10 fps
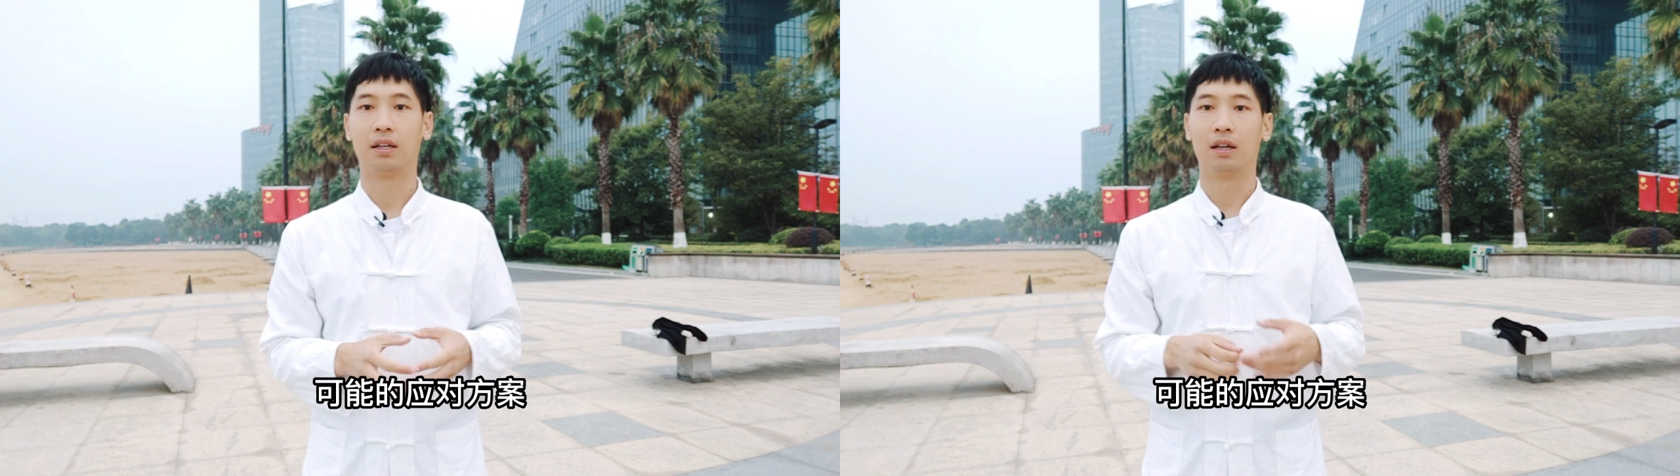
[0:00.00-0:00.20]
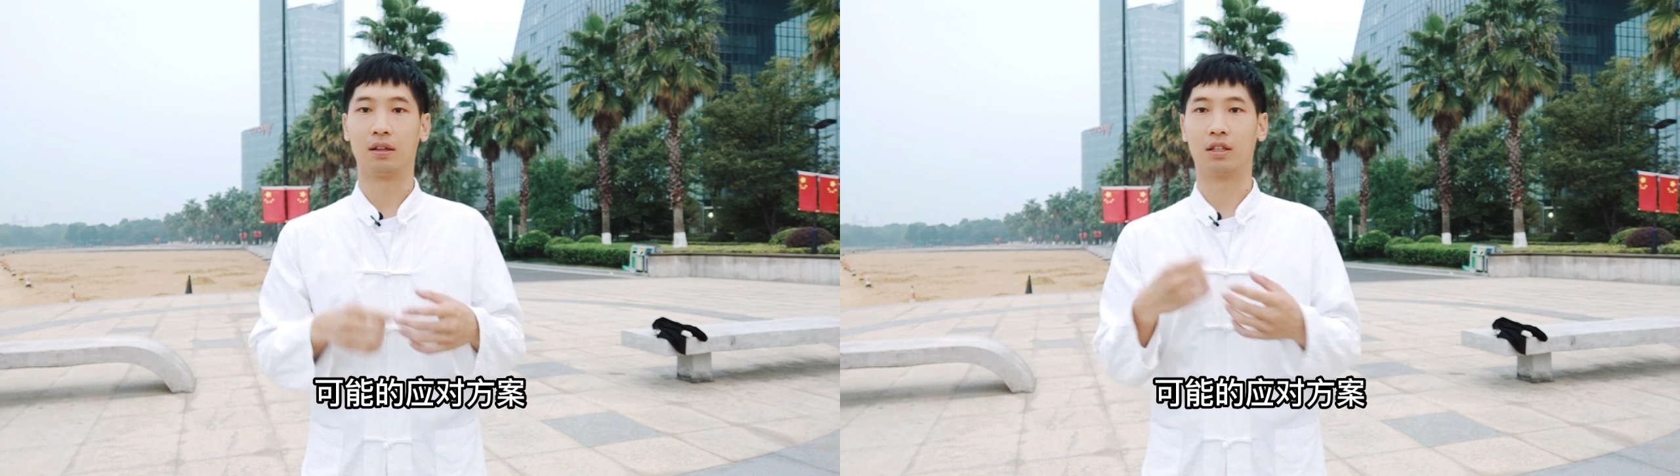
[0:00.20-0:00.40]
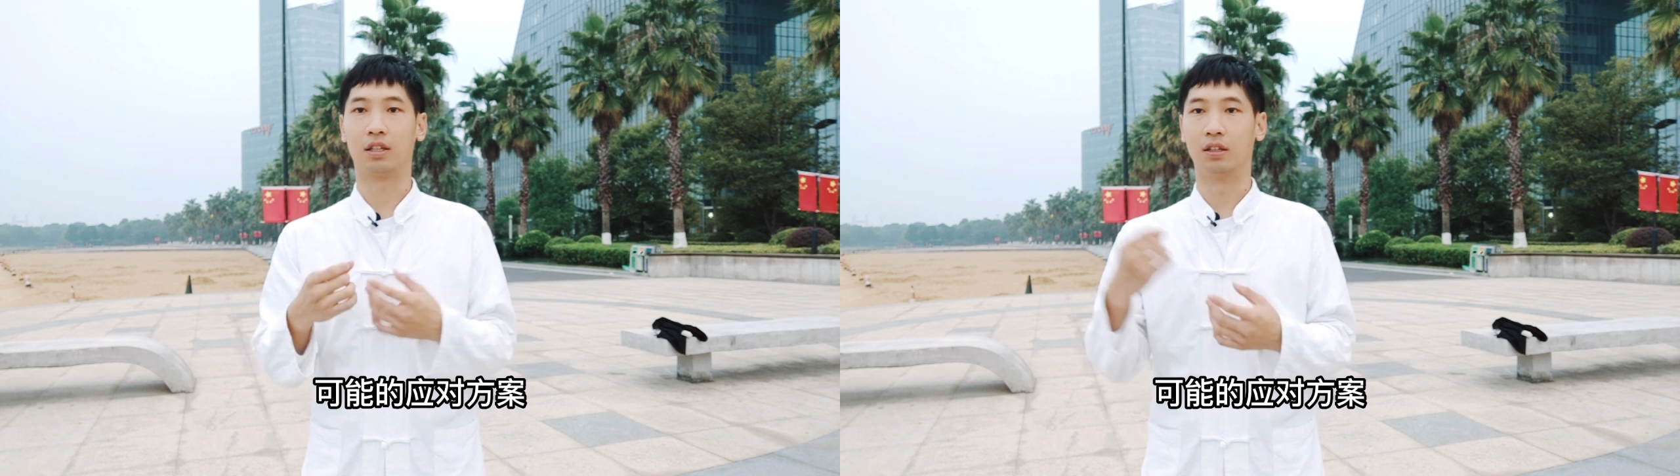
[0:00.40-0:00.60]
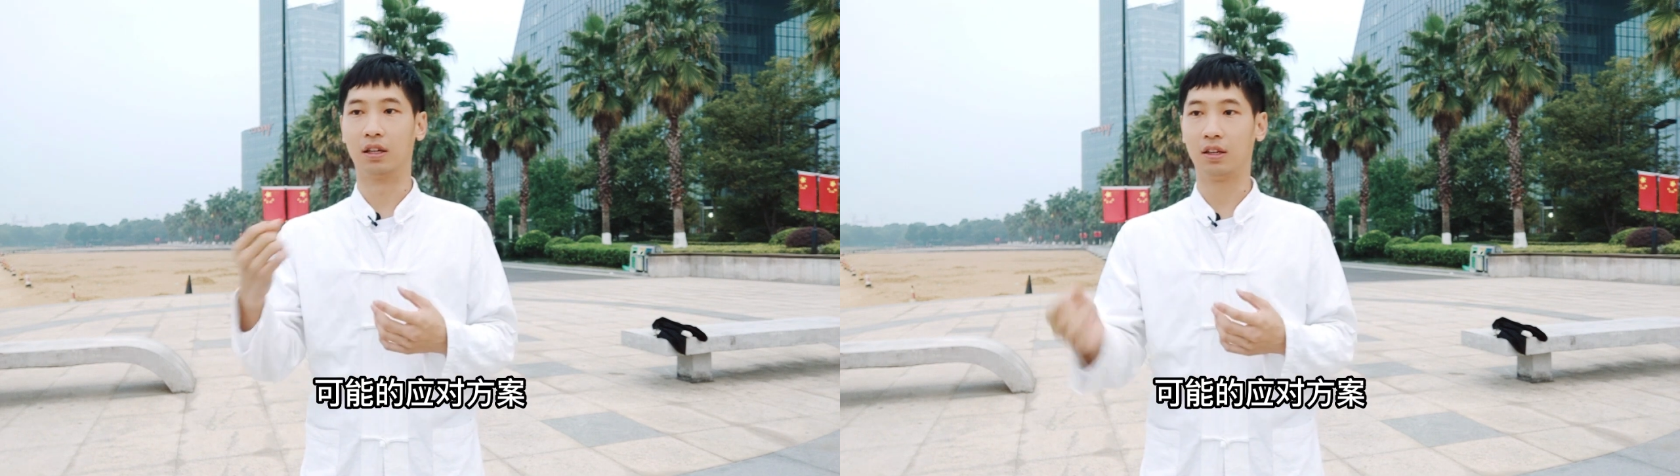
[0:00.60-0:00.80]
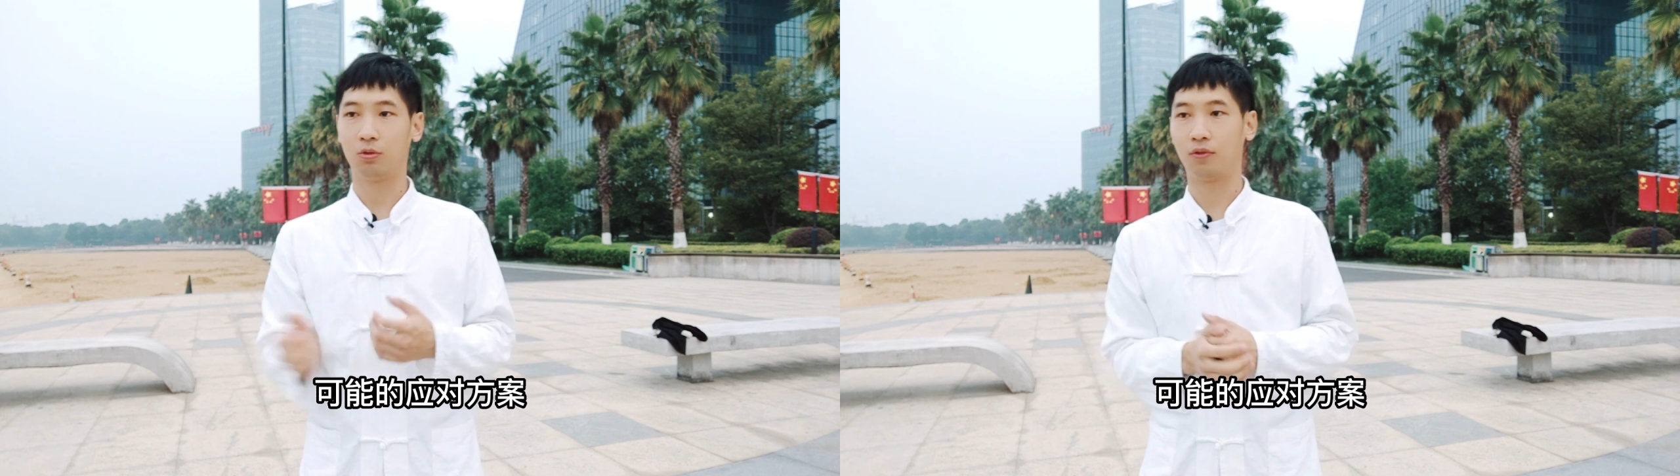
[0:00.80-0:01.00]
啊可
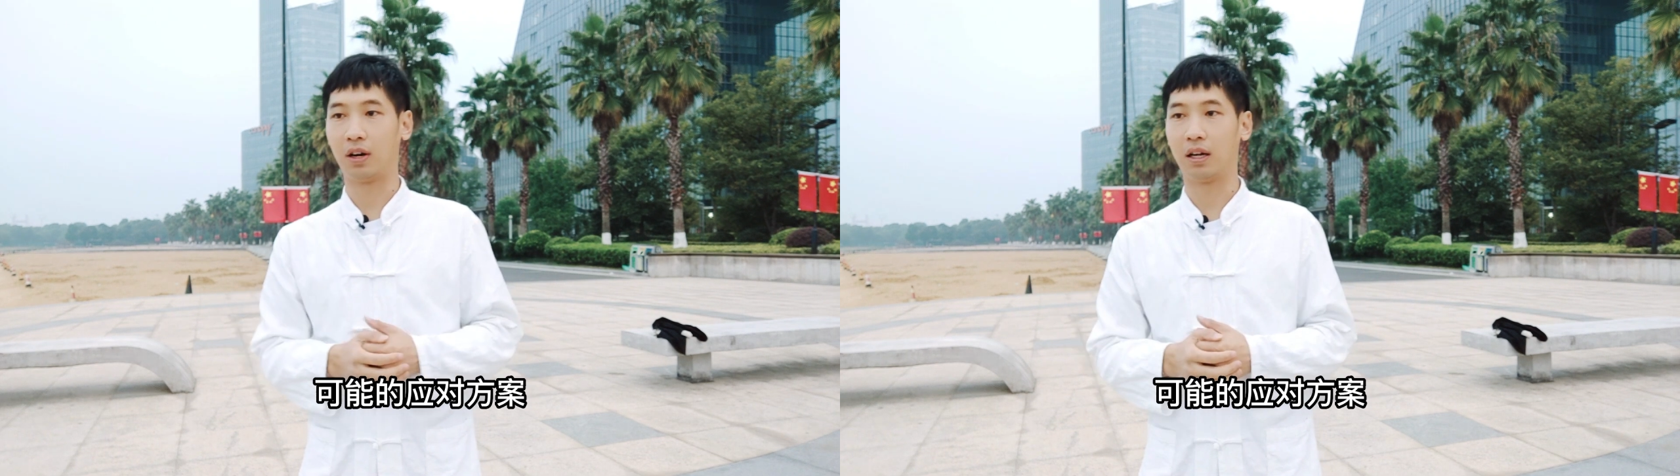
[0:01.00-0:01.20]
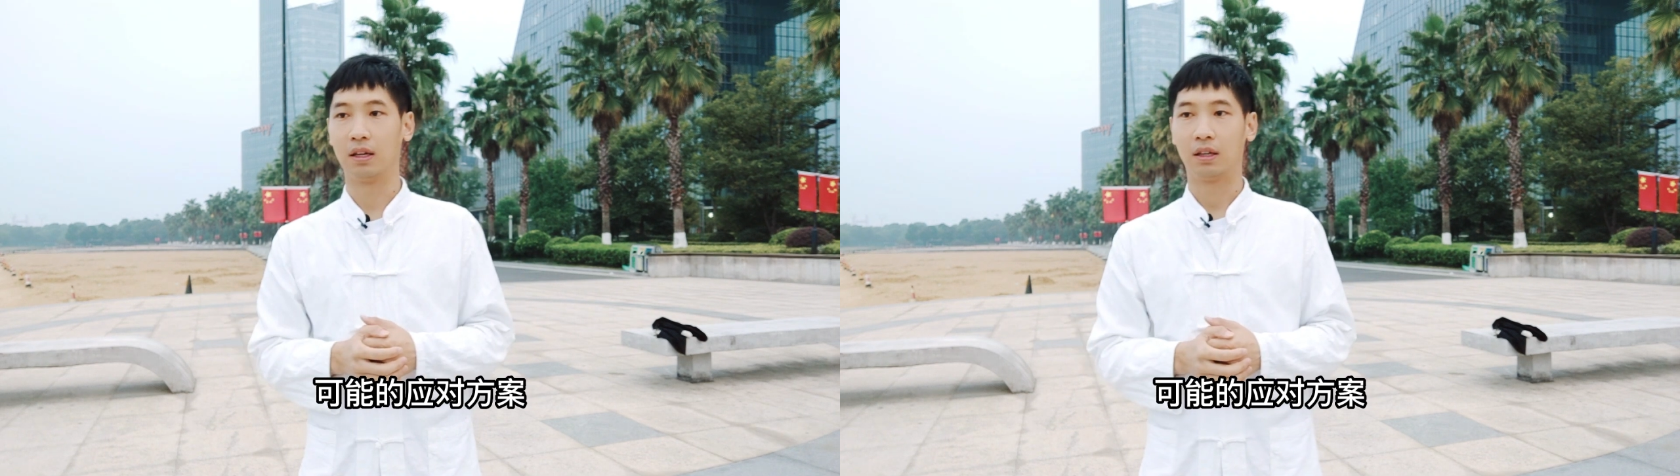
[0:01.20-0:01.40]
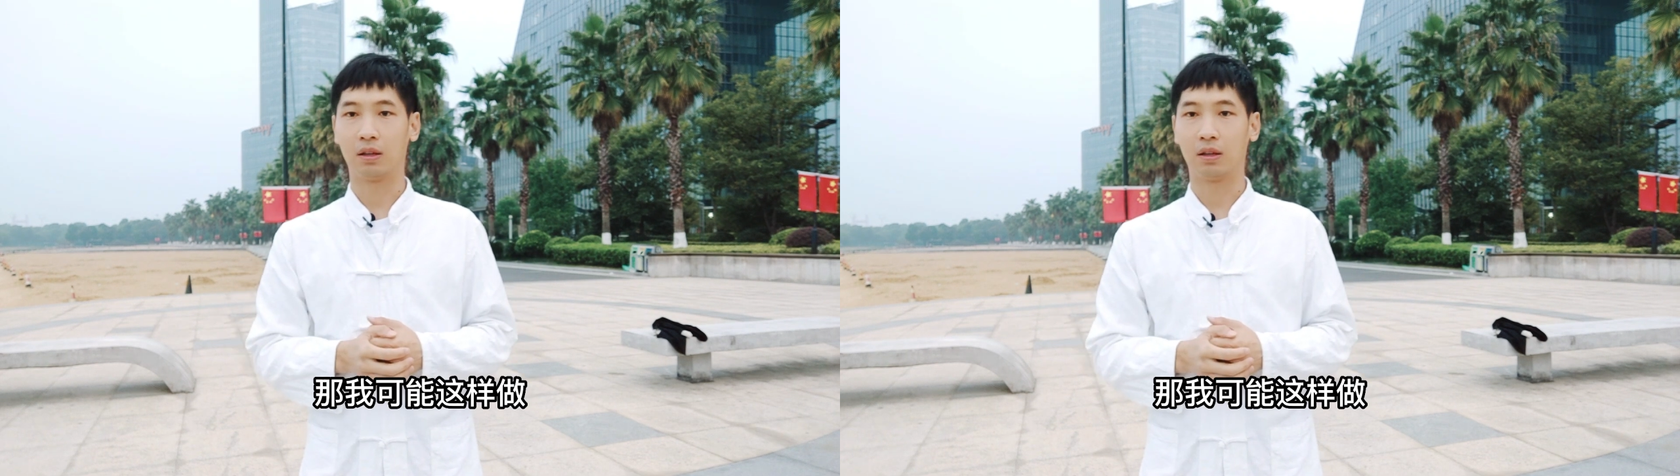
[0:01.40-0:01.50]
能的应对方案，